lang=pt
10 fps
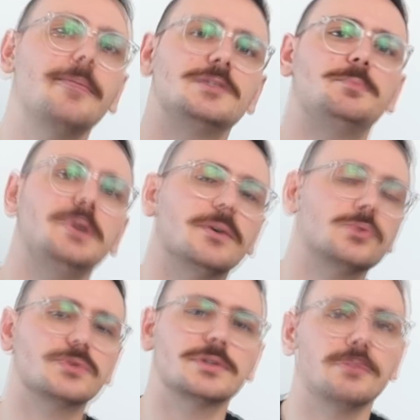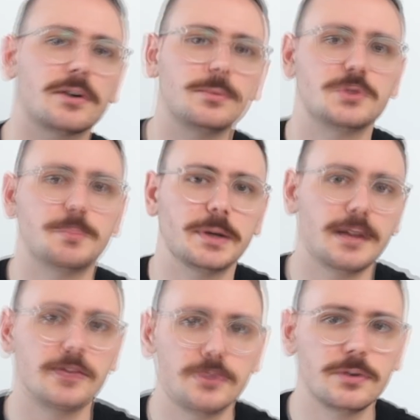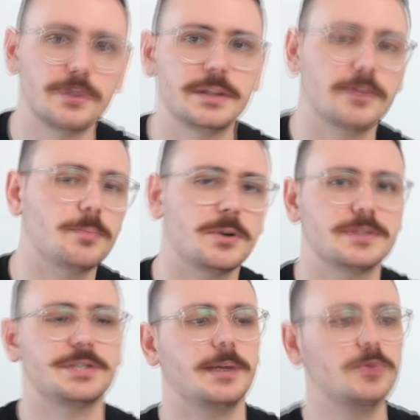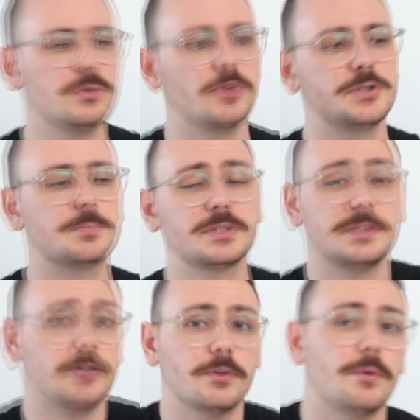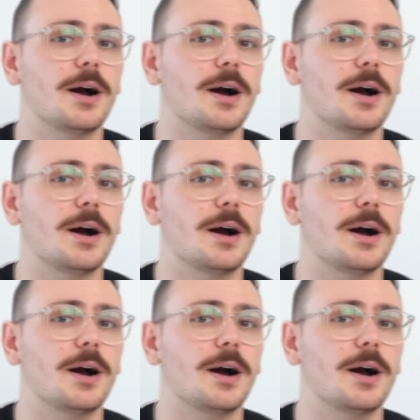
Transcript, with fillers: mas Pim, eu uso o celular como despertador, então não posso deixar muito longe porque senão eu não